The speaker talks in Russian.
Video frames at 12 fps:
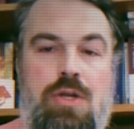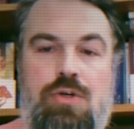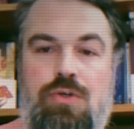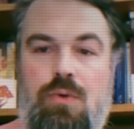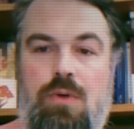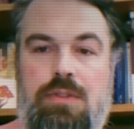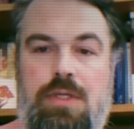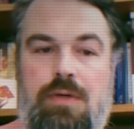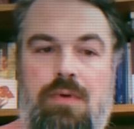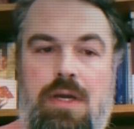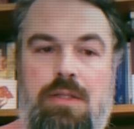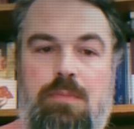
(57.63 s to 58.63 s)
что
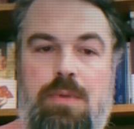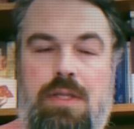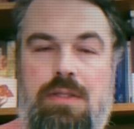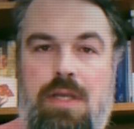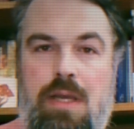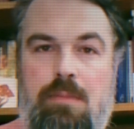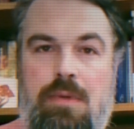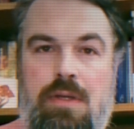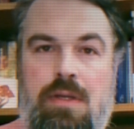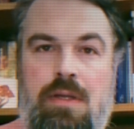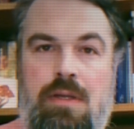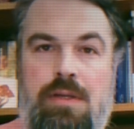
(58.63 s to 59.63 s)
открывает перед
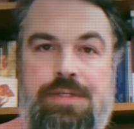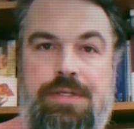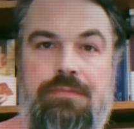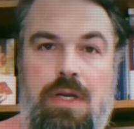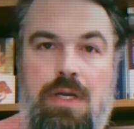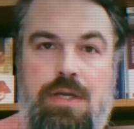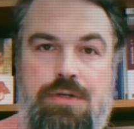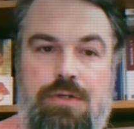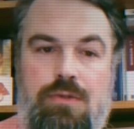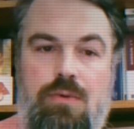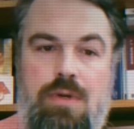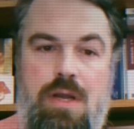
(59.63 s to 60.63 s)
нами
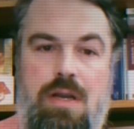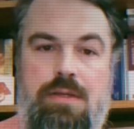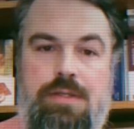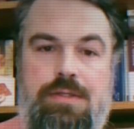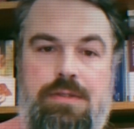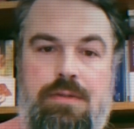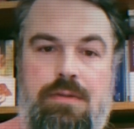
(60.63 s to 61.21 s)
символическую реальность,